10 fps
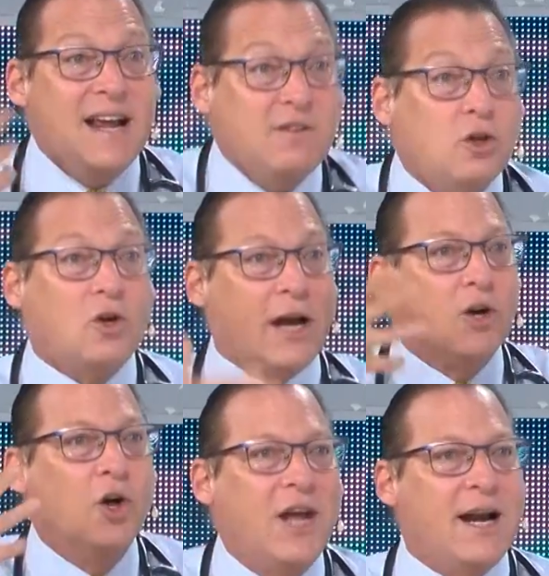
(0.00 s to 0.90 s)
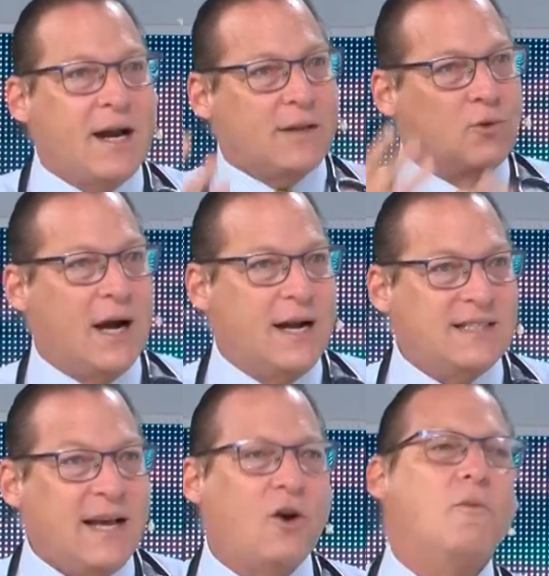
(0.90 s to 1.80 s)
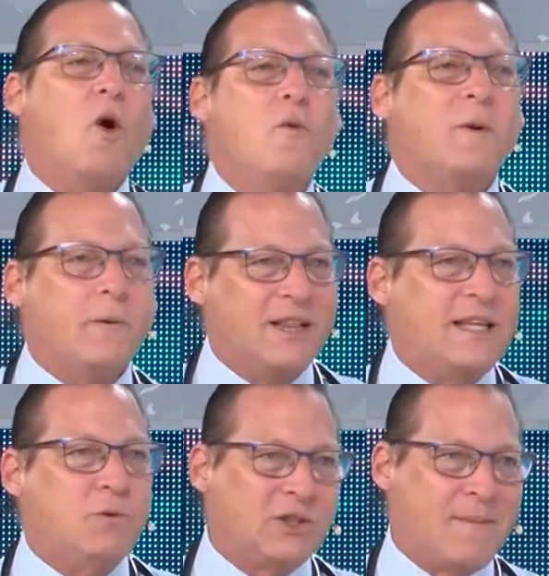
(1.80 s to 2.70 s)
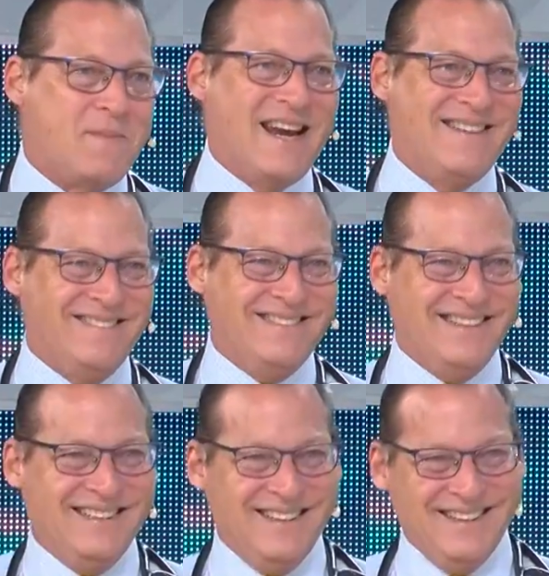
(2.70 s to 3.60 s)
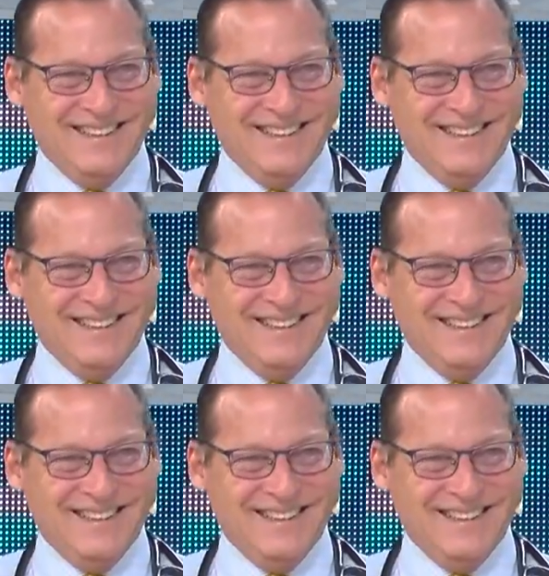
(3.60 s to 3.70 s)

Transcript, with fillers: esto que nos da la naturaleza como un preventivo también. Así que a